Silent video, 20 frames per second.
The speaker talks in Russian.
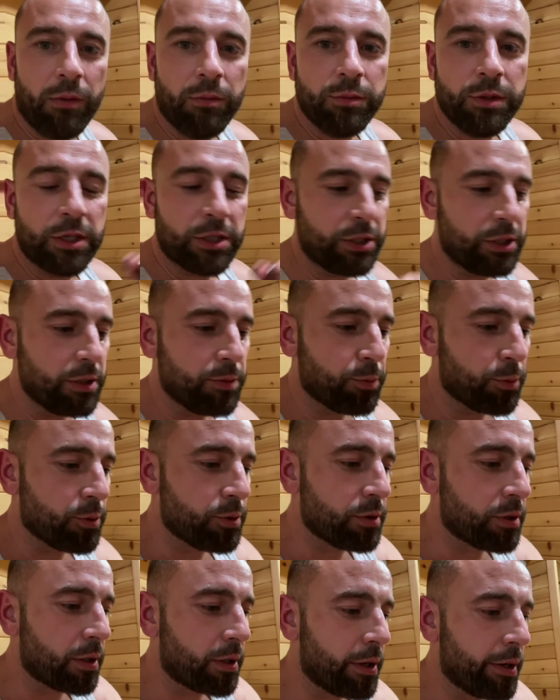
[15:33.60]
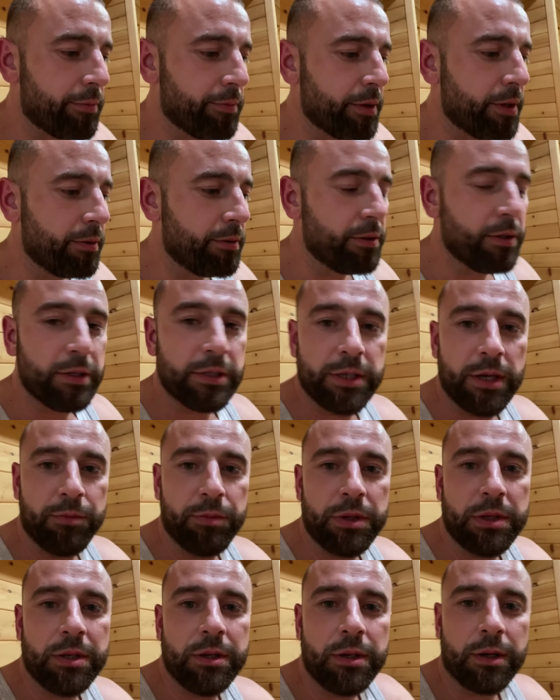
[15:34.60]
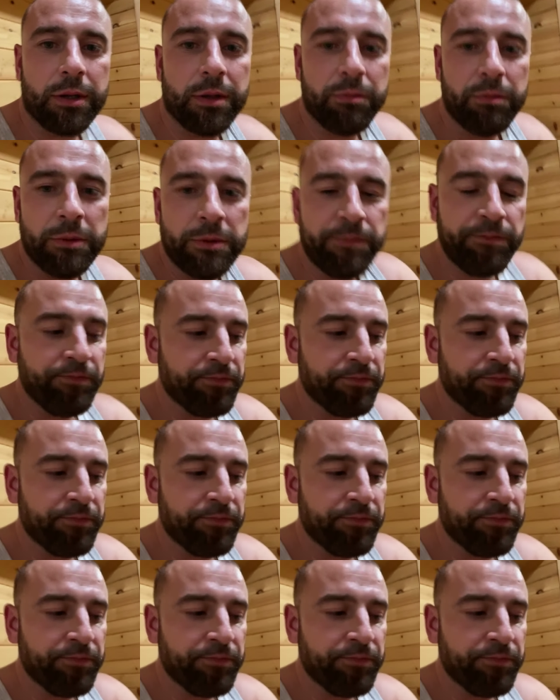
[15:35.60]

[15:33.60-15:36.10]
У меня жизнь просто такая, мне нельзя быть не наглым.